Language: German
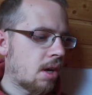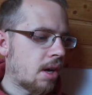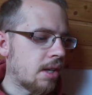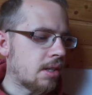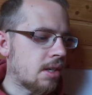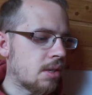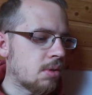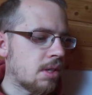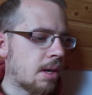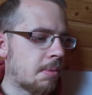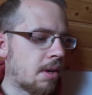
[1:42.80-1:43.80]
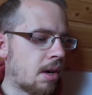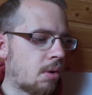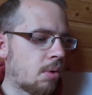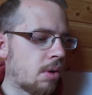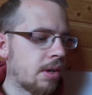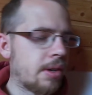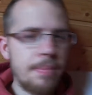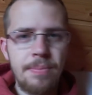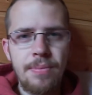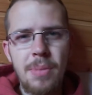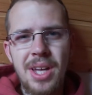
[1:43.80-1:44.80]
Heißt also, ich habe da auch
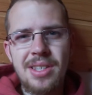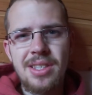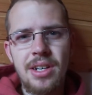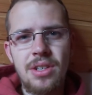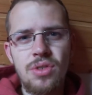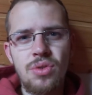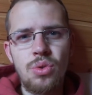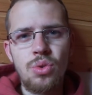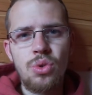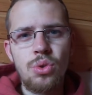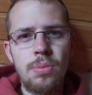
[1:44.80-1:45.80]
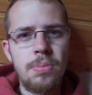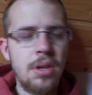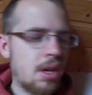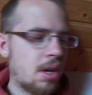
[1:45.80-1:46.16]
ähm, mehr Zeit jetzt für YouTube